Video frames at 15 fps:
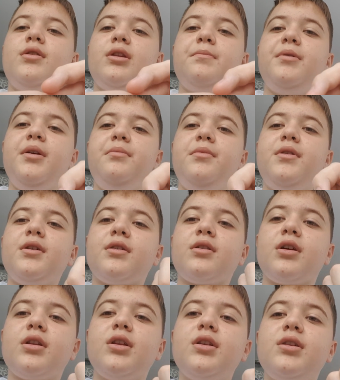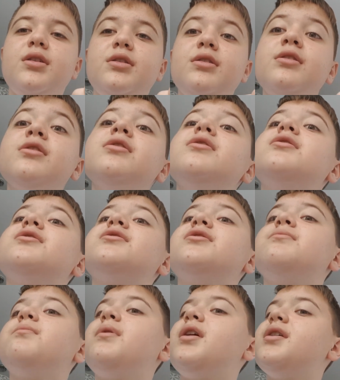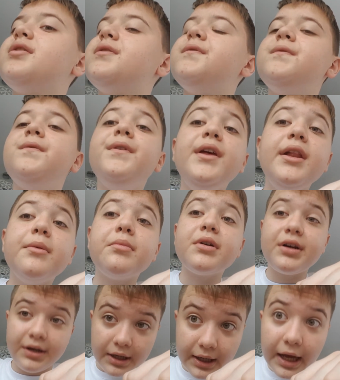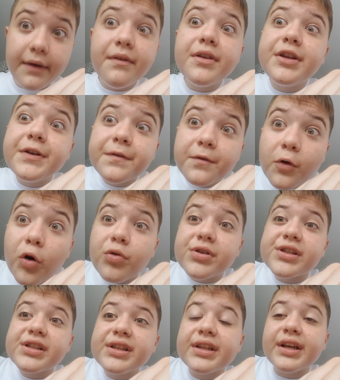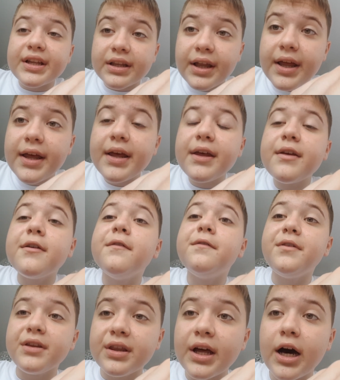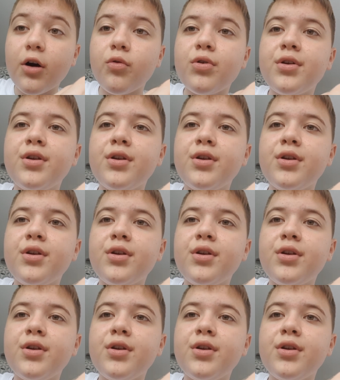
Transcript: например, надо снимать фильм Gravity Falls 3D финал.